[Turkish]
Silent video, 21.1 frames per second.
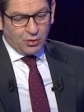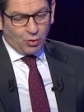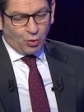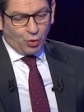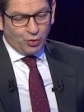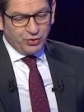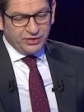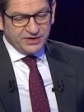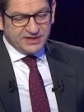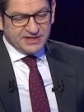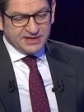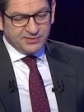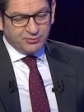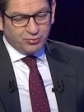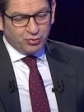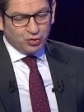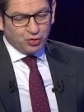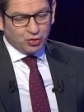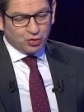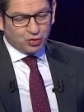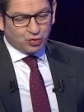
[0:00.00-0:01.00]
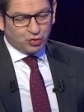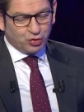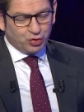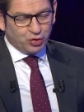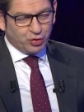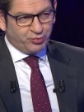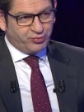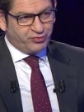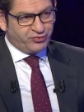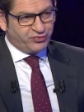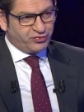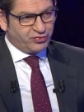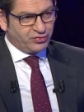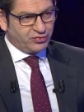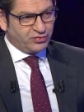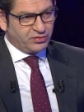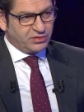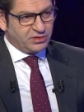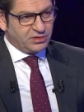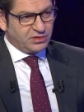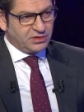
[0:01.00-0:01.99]
12 büyük kulüp
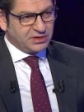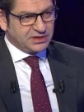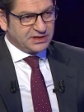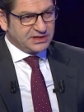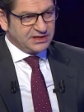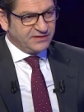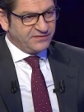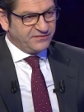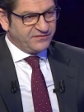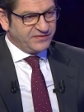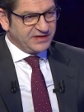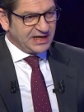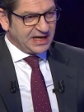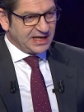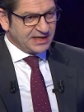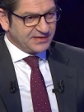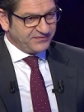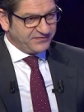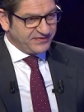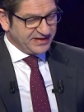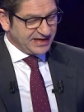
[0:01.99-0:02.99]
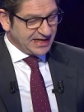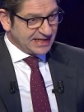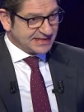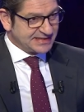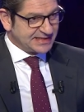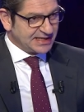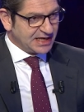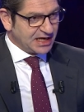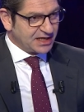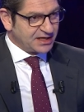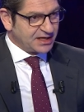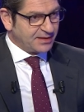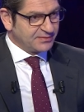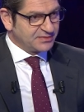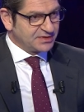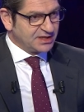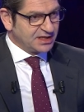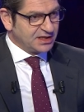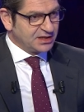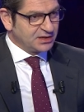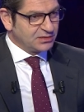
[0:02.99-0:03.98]
ki finan, finansal
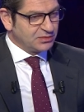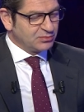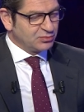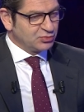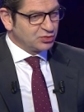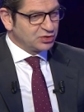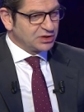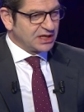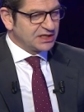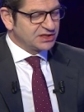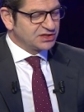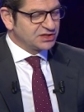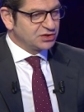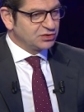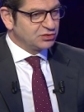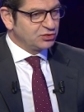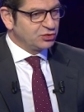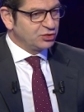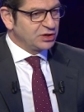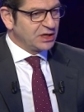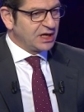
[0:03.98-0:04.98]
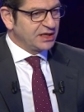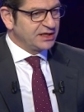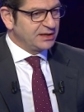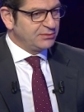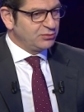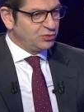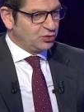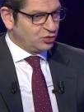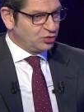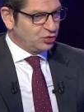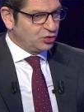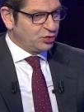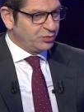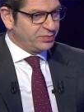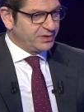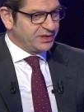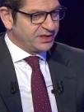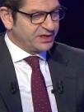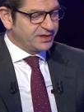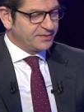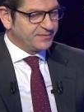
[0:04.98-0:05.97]
anlamda bunlar dünyanın en büyük
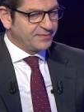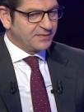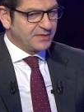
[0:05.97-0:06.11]
kulüpleri.